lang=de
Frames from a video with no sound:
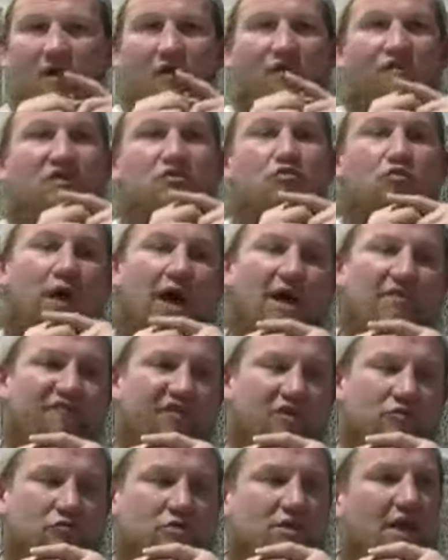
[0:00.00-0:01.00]
Wenn du
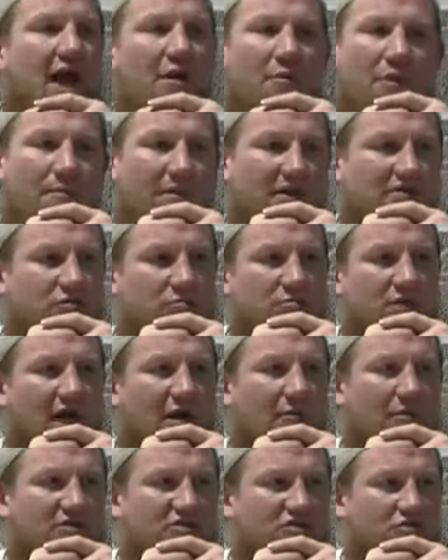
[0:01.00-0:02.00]
einfach nur Dauer machst, um
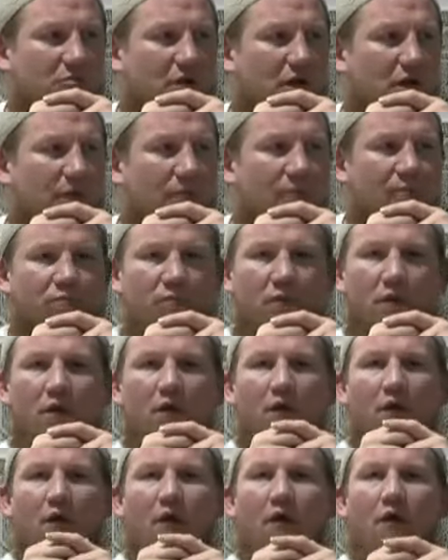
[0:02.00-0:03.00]
Dauer zu machen,
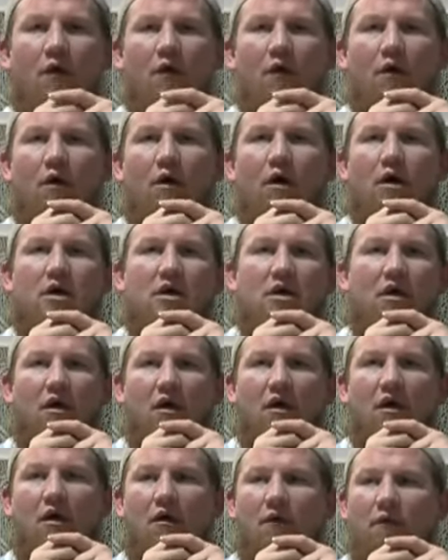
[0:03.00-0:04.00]
ach
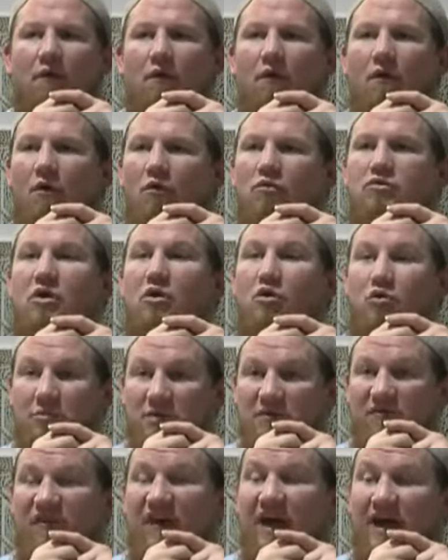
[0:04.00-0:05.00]
ja, oder um
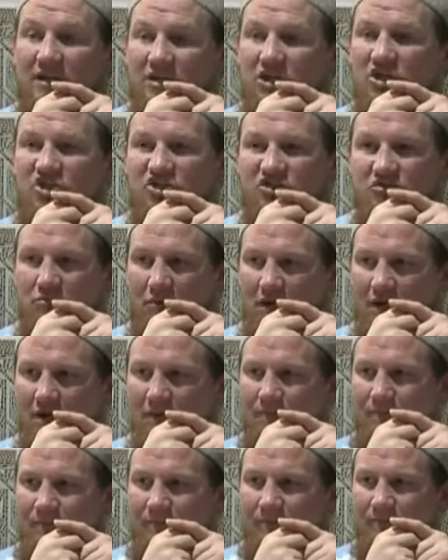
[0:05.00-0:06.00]
ihn fertig zu
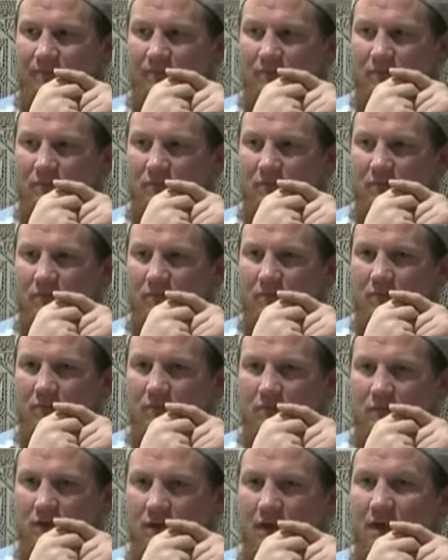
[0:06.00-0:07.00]
machen,
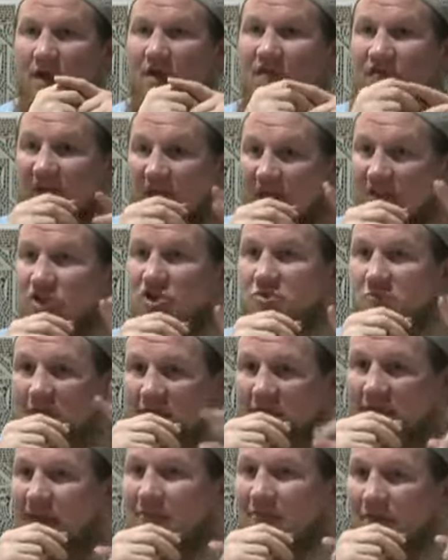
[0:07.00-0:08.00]
Fertig
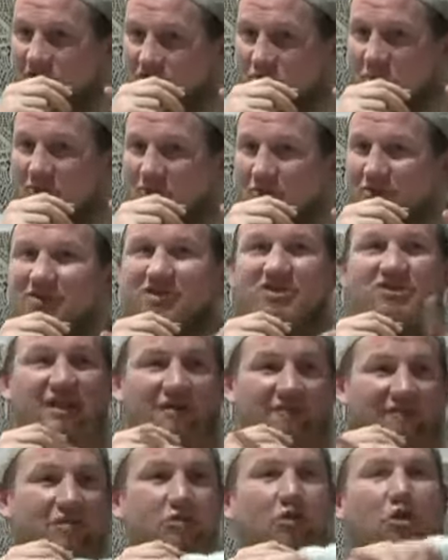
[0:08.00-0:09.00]
machen kann manchmal nützlich sein,
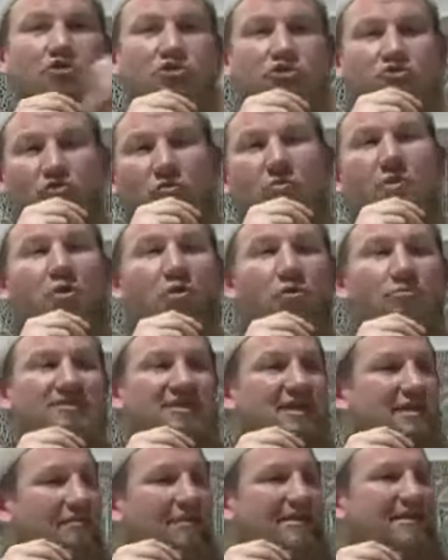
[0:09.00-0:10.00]
wenn Leute drumherum
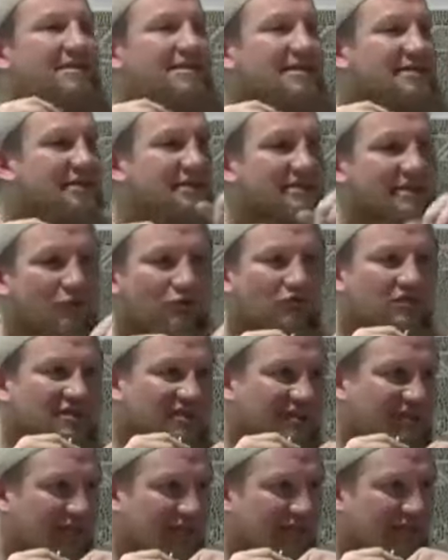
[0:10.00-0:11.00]
sind, damit die sehen, dass der
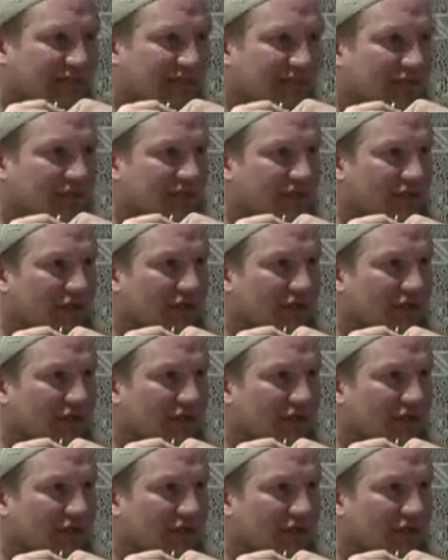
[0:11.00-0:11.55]
Unsinn erzählt.